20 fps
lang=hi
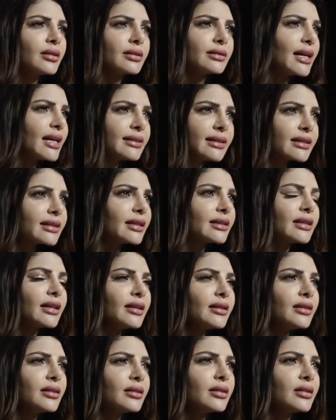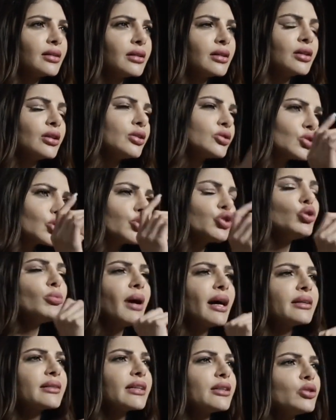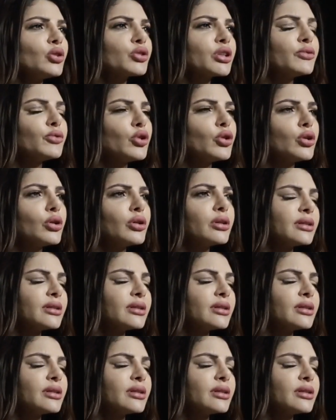नहीं देखी ना तो क्यों मान रही हो कि वो